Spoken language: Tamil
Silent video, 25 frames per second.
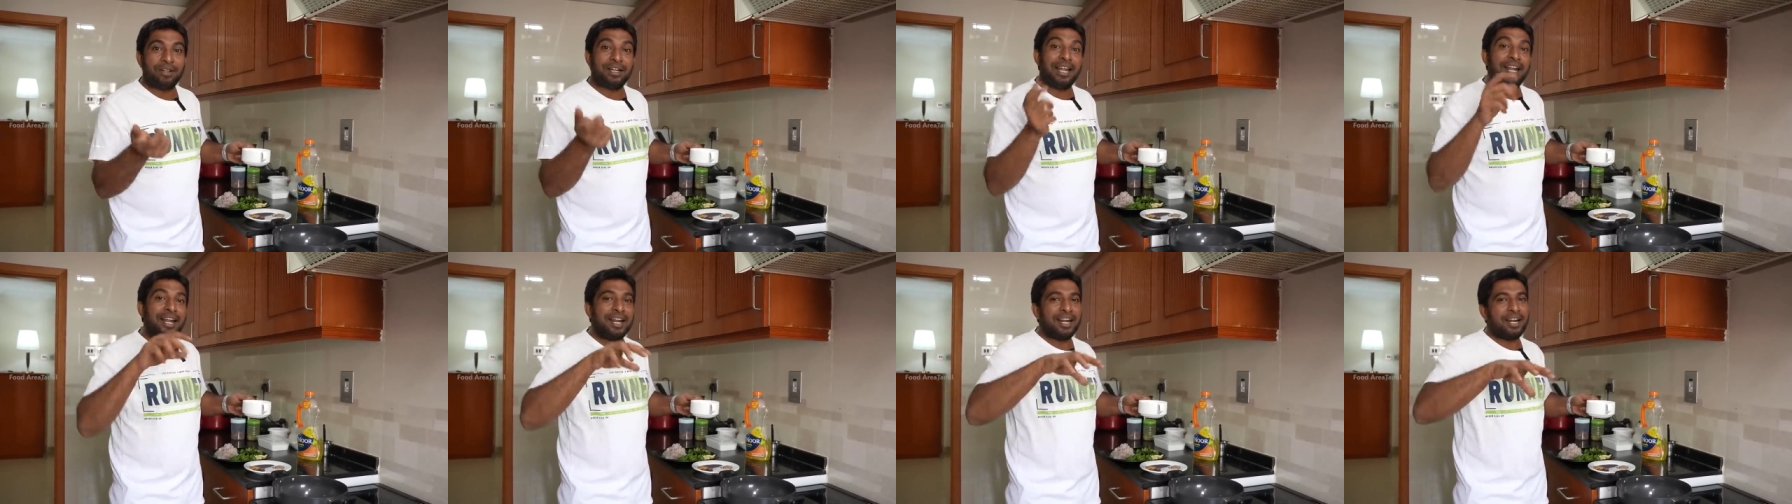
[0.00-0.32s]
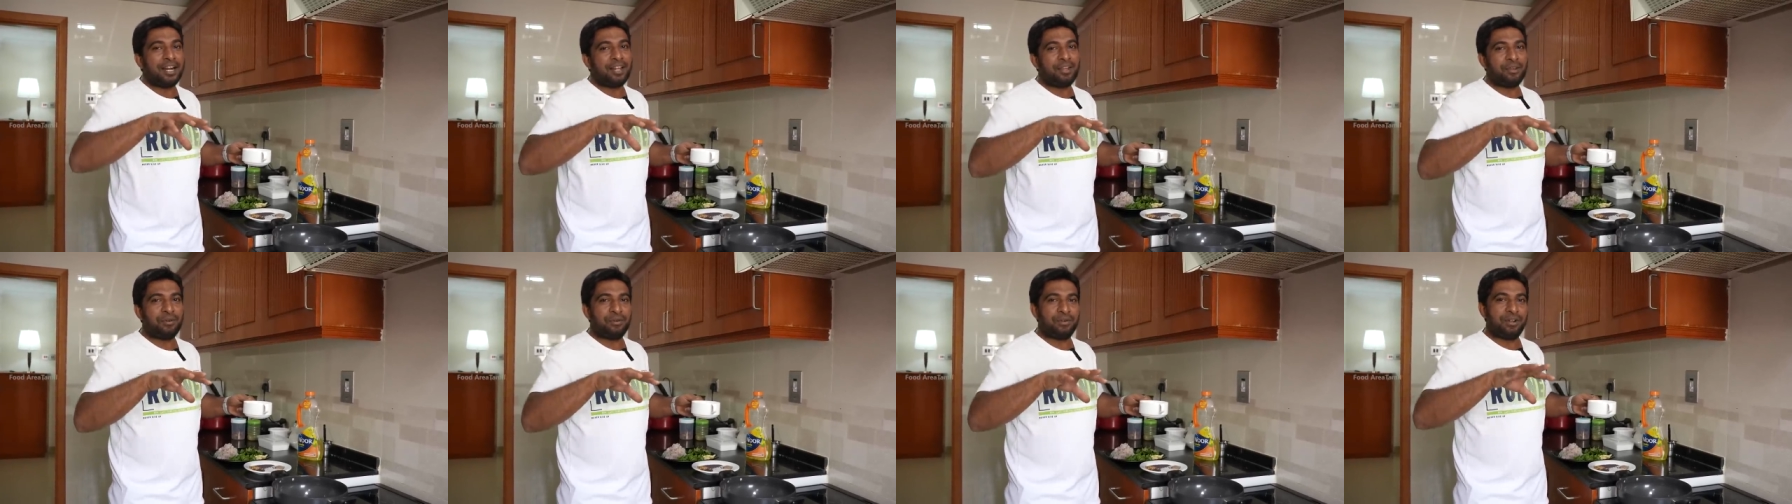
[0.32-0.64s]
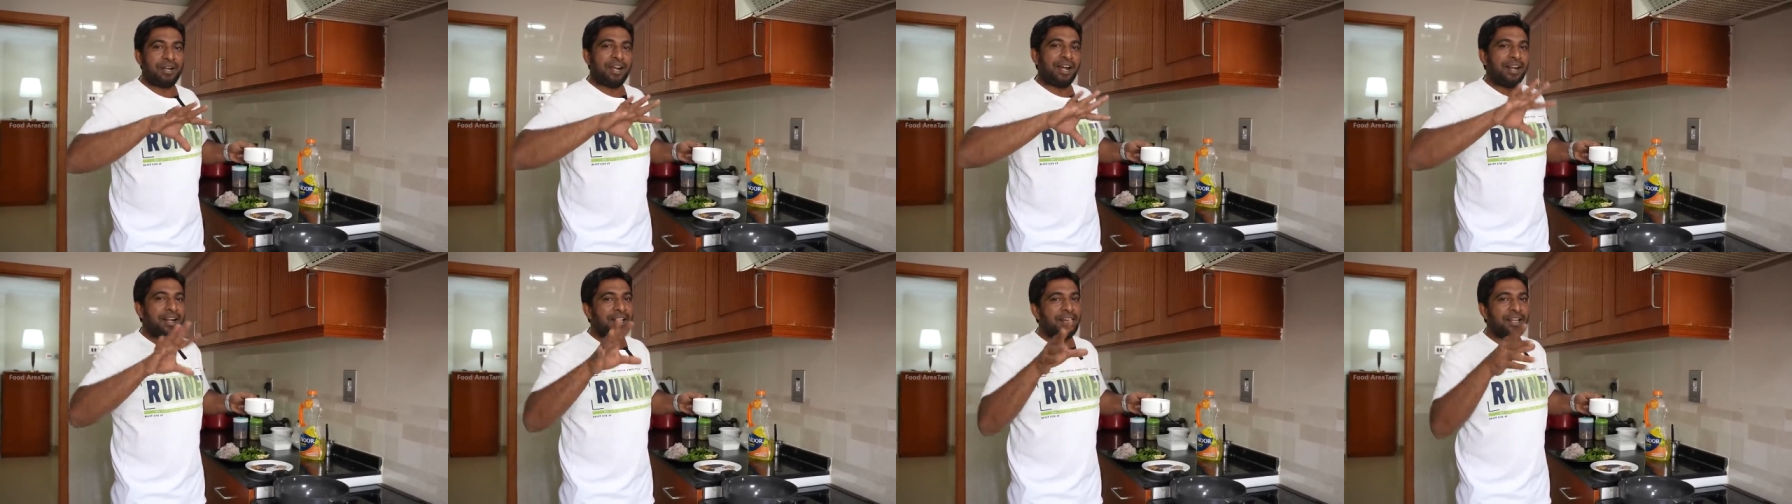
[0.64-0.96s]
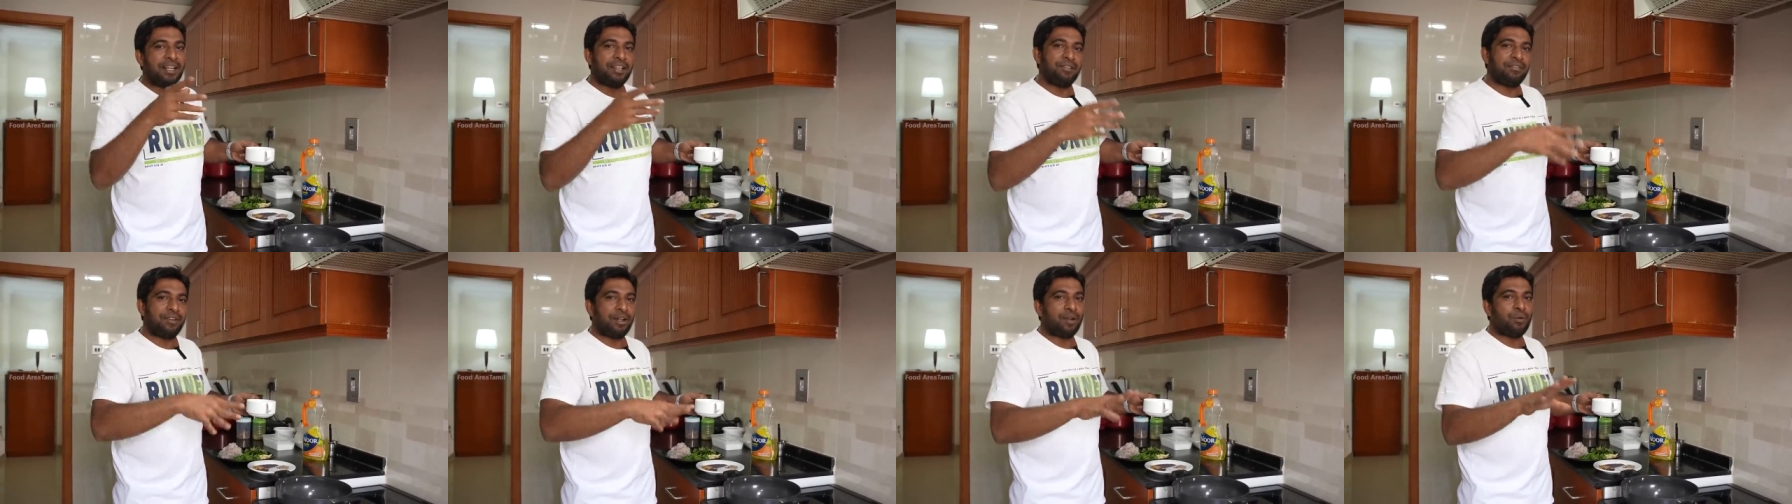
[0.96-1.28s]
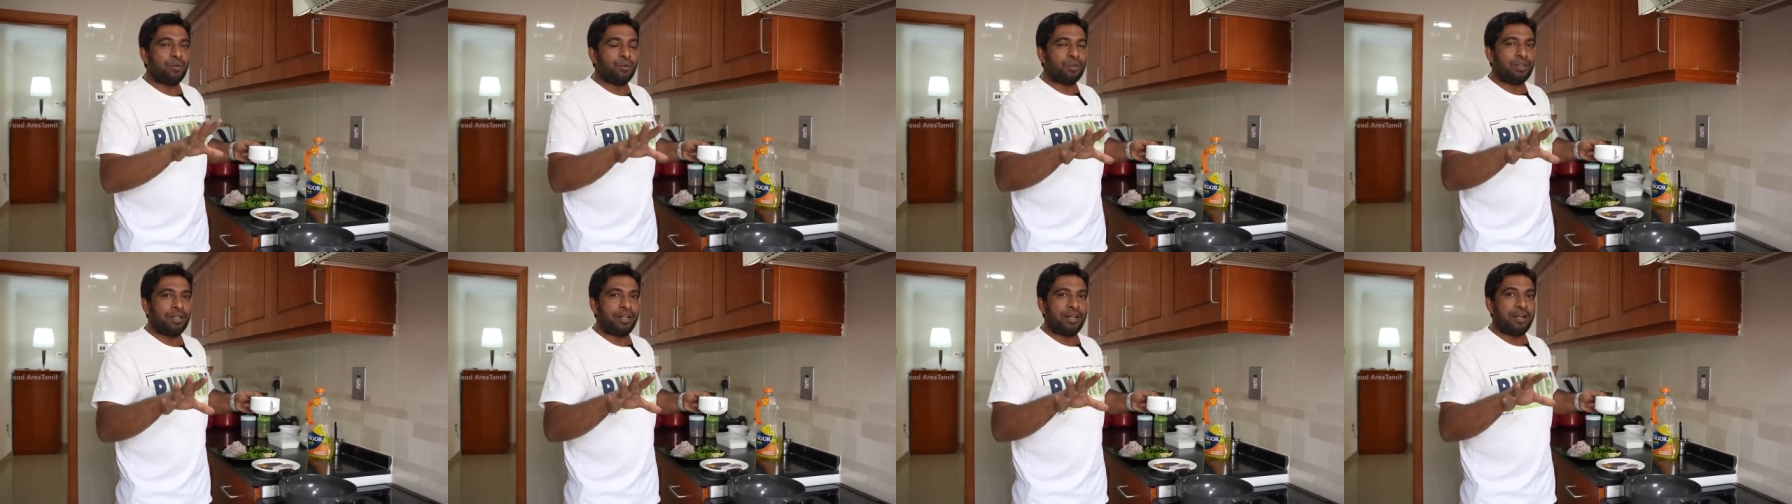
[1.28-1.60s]
நல்லெண்ணெயோ நாளில் எது
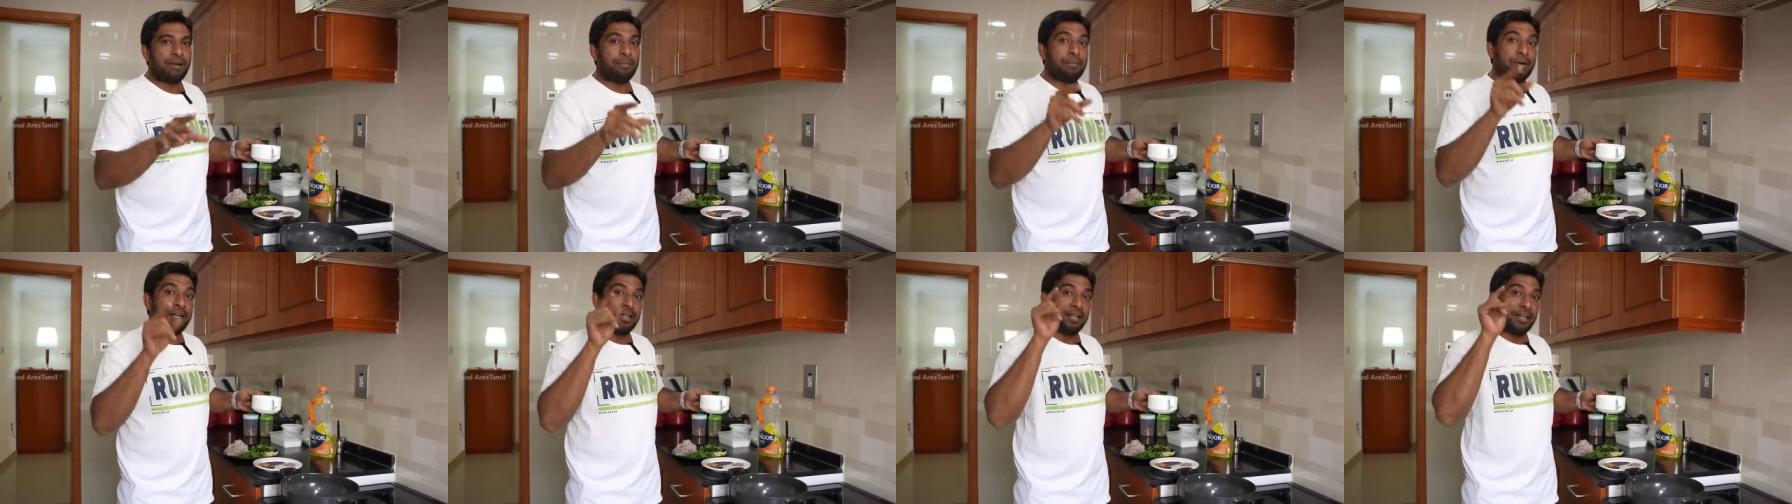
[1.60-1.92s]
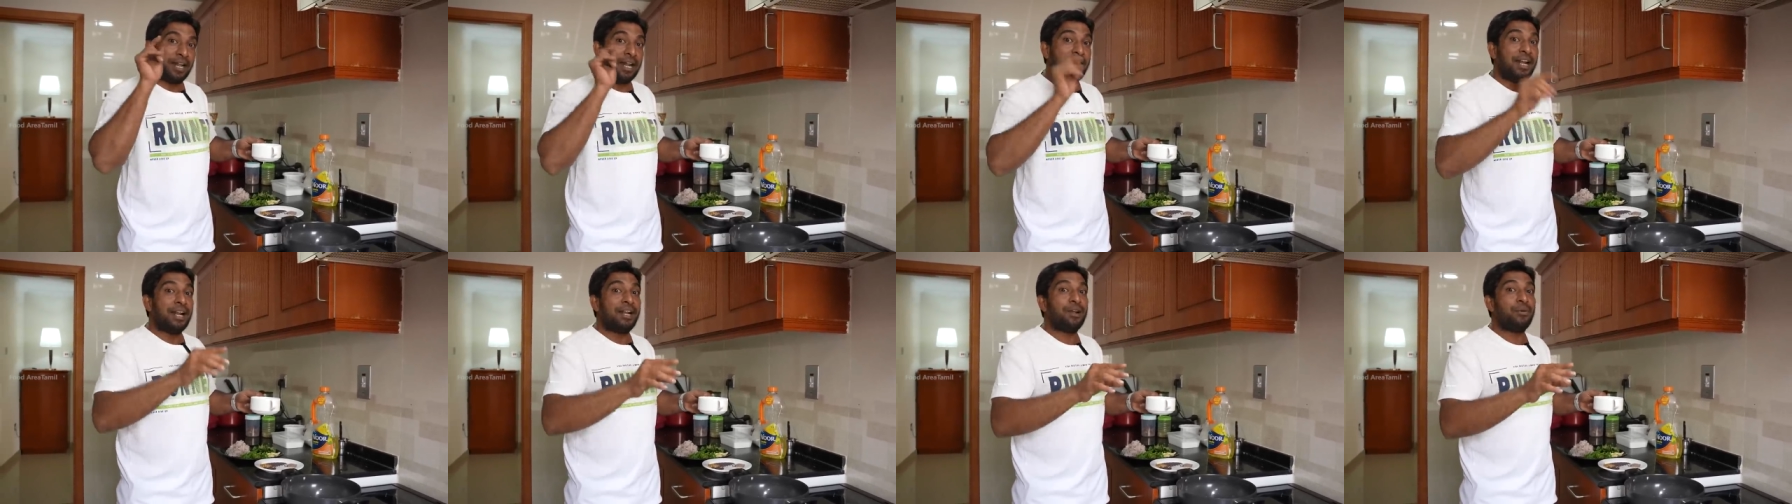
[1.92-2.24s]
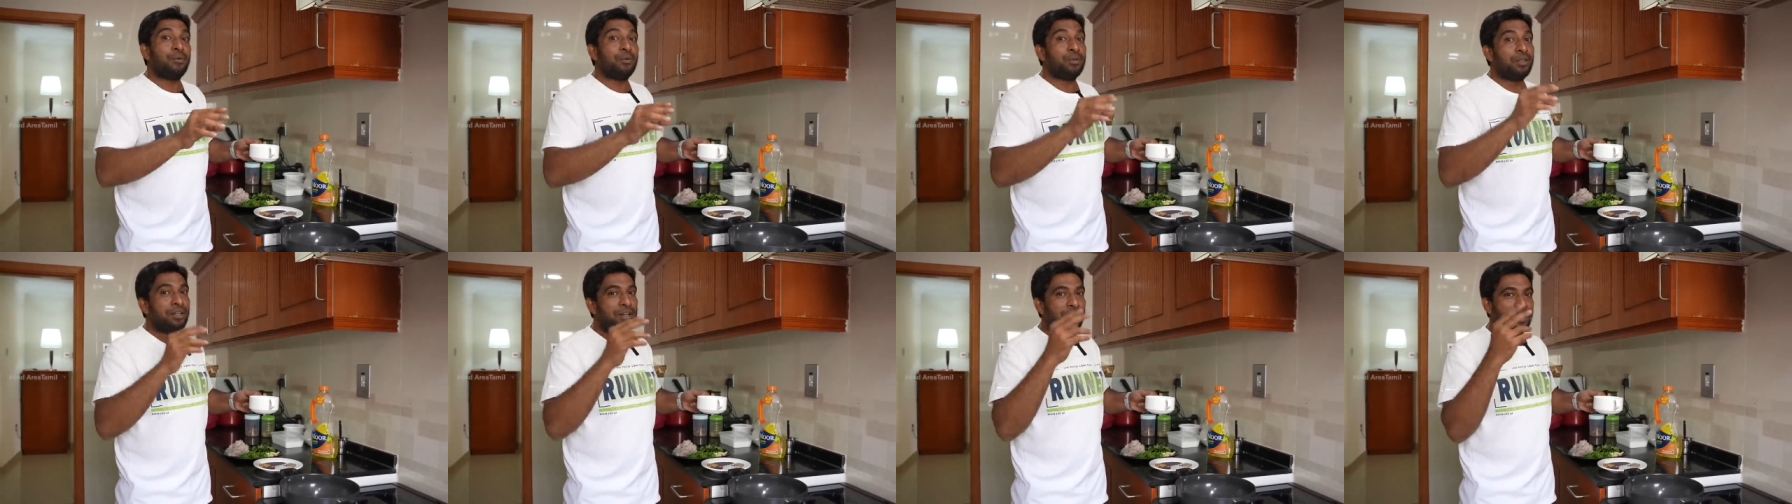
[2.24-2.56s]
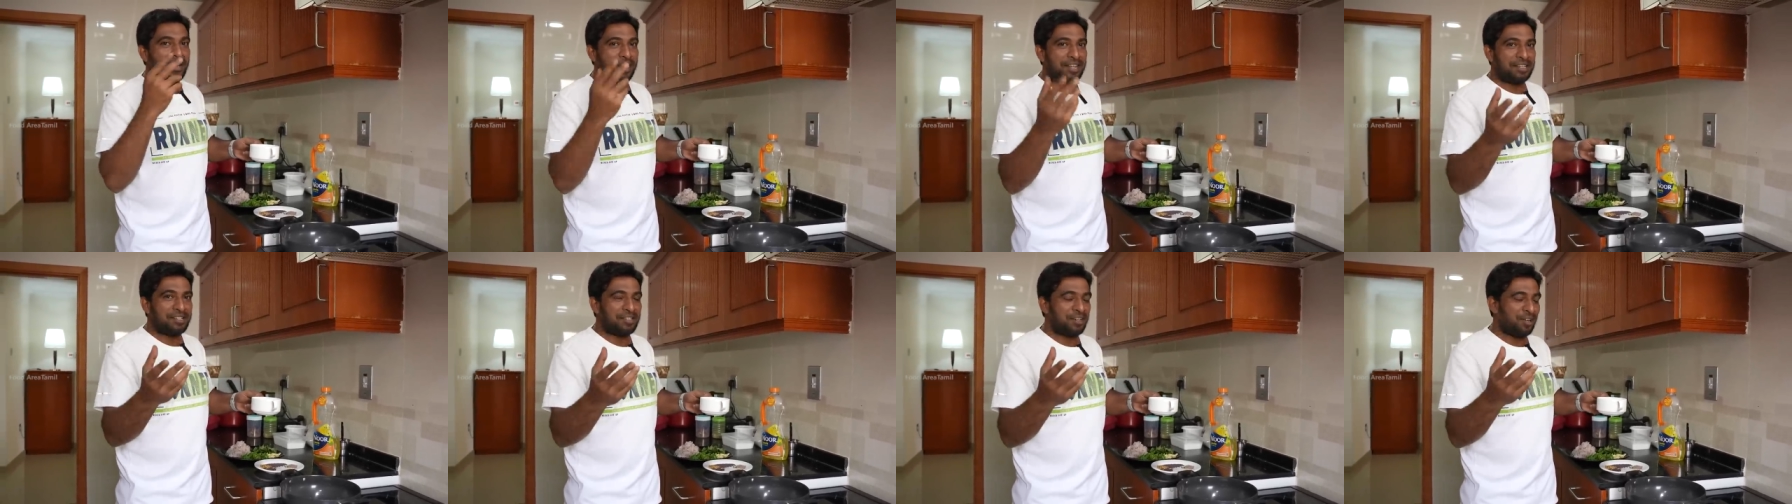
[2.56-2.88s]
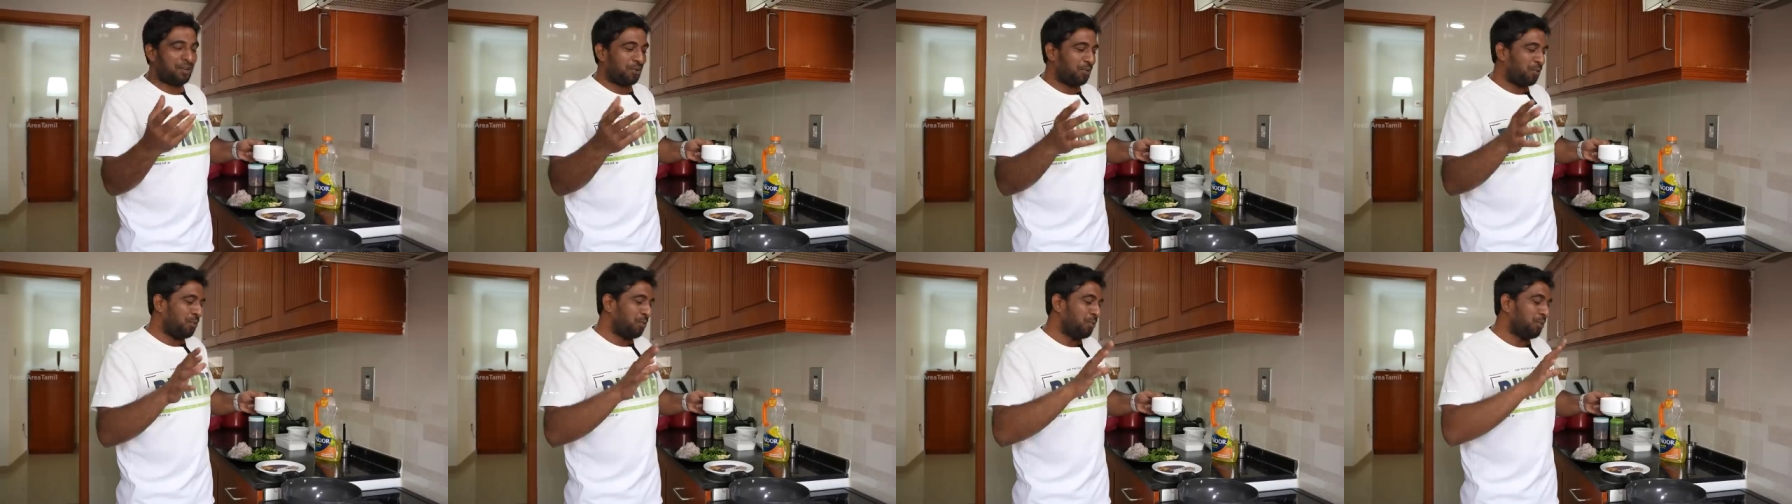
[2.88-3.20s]
வேணாலும் ஊற்றிக்கலாம் பட் நல்லெண்ணெய் ஊற்றினா
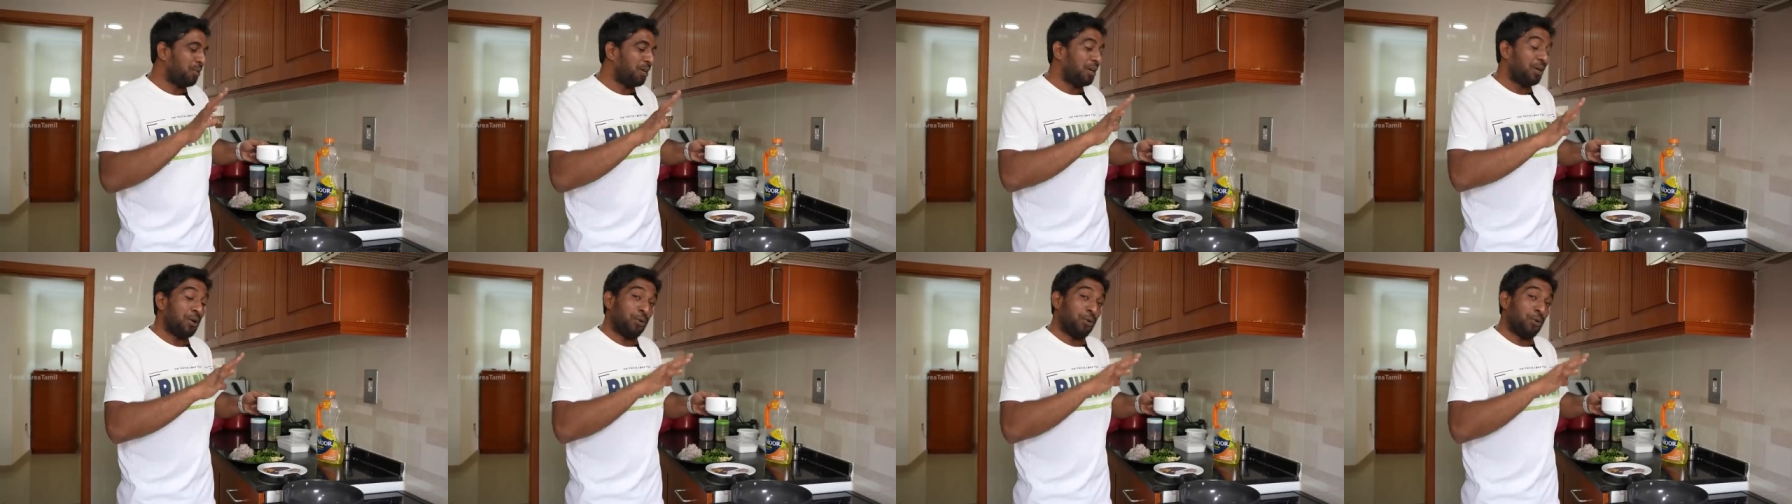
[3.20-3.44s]
டேஸ்ட்டாக இருக்கும்